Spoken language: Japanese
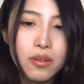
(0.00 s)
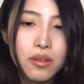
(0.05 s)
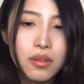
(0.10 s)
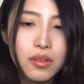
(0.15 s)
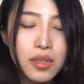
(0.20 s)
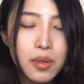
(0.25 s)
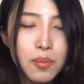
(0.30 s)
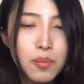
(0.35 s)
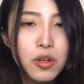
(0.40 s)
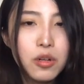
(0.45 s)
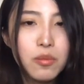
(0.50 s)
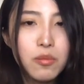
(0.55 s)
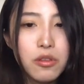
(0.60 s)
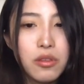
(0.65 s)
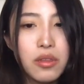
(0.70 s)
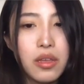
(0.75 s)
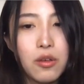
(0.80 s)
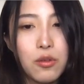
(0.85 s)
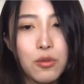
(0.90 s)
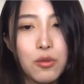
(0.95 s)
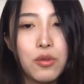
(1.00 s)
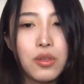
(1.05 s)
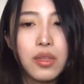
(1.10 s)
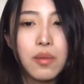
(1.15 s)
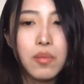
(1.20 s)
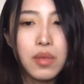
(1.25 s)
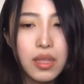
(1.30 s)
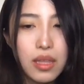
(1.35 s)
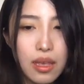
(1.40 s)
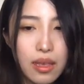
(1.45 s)
サンプル問題を解いて
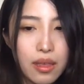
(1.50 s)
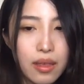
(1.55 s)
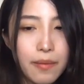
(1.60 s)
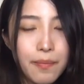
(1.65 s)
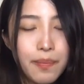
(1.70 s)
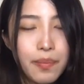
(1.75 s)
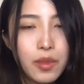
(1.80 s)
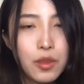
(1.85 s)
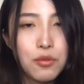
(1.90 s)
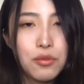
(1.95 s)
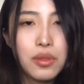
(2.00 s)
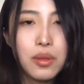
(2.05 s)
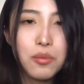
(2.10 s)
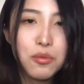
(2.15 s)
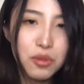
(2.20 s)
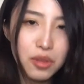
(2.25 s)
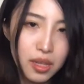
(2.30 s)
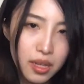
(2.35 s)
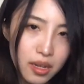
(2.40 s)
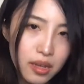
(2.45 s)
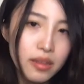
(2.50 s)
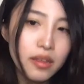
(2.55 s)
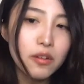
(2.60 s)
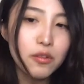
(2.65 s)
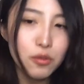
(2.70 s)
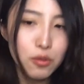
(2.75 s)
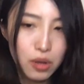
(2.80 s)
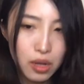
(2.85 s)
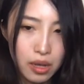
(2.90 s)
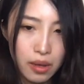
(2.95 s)
みて、どんな問題が出る
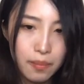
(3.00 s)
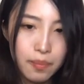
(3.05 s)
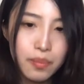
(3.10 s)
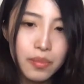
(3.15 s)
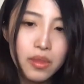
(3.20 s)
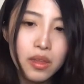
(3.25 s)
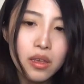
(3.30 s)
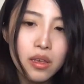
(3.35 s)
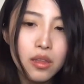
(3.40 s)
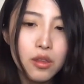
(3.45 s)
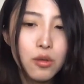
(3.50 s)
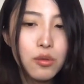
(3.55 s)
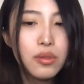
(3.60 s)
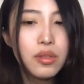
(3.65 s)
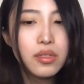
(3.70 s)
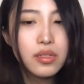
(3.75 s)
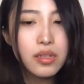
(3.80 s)
のか、どんな